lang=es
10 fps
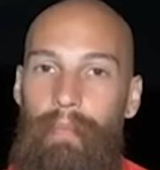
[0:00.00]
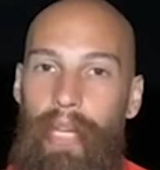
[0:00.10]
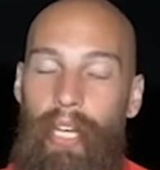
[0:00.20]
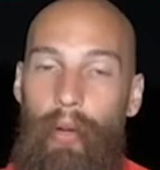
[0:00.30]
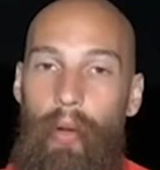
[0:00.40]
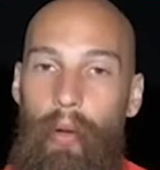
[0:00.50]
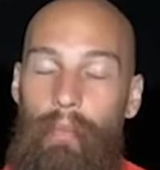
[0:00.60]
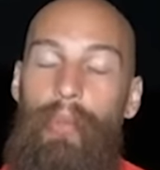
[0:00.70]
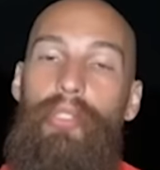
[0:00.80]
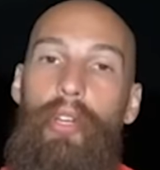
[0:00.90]

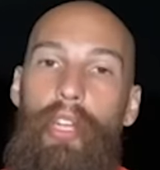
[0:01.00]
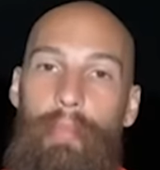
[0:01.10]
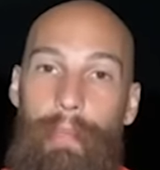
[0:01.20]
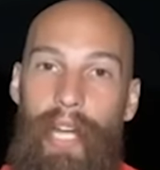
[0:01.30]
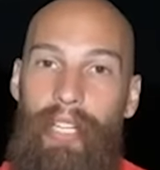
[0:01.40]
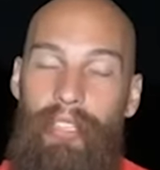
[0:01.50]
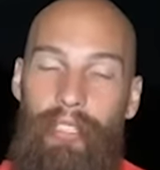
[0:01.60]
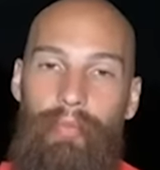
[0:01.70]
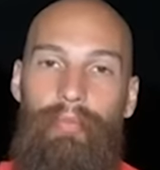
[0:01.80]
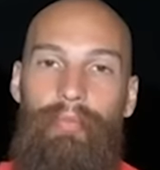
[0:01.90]
pero pues solo de mi parte.